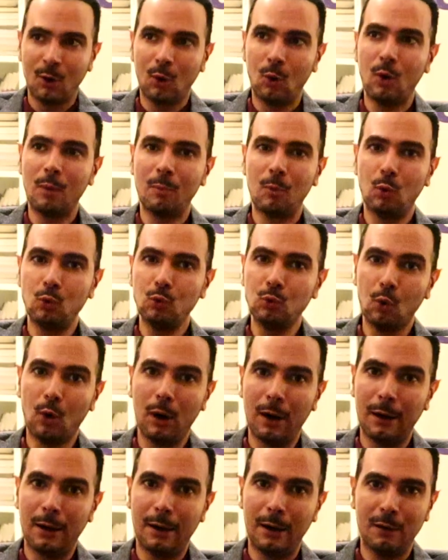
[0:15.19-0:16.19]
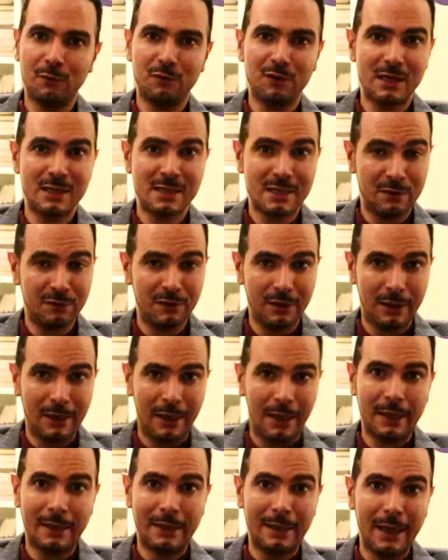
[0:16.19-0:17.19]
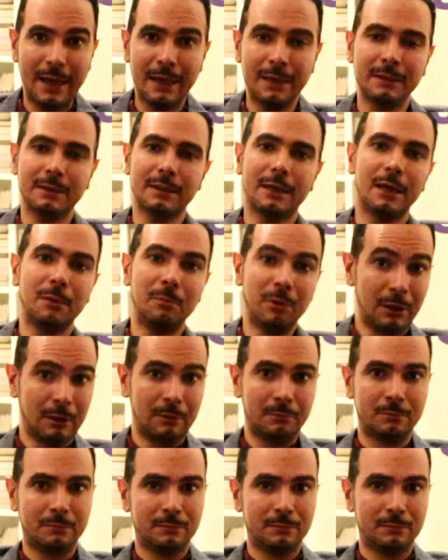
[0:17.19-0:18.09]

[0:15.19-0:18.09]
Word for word: هو موضوع الفلسفه اللا انجابيه